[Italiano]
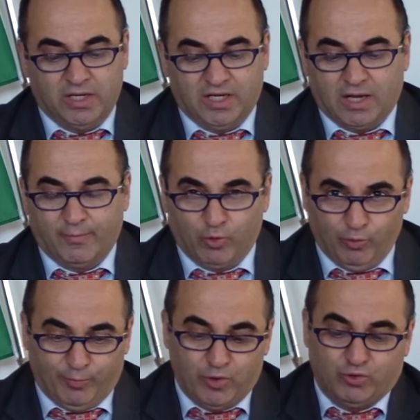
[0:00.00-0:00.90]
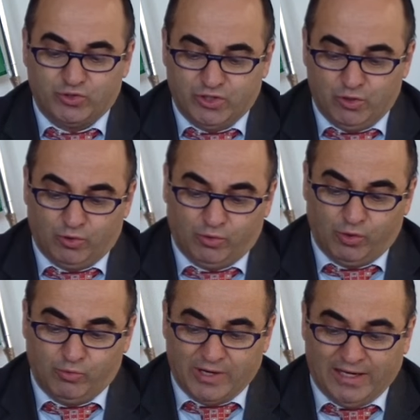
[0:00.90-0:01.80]
il capogruppo in Consiglio
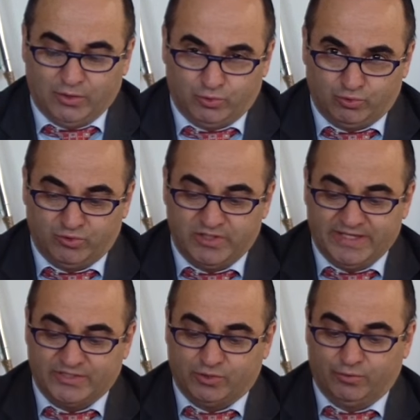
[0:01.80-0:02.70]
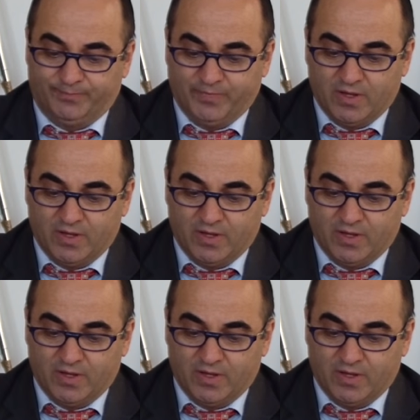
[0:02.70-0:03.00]
Comunale Toto Tedesco,